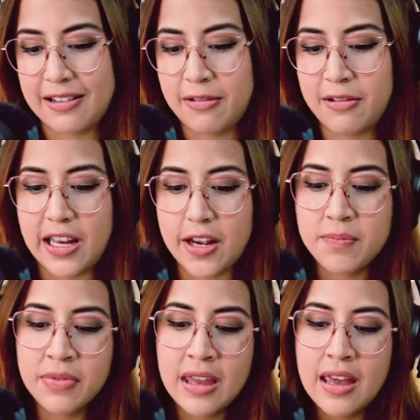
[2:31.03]
Ok.
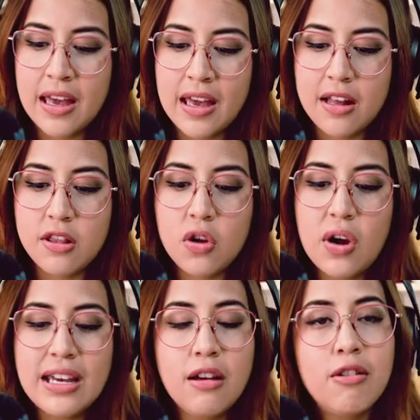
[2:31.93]
No
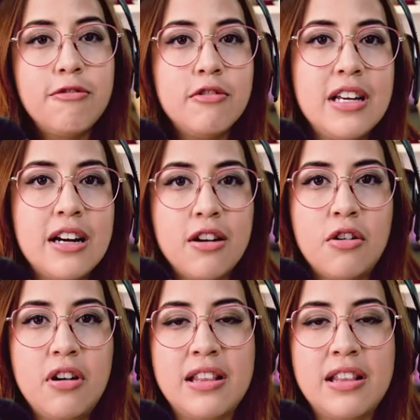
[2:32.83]
hay que confundirlo,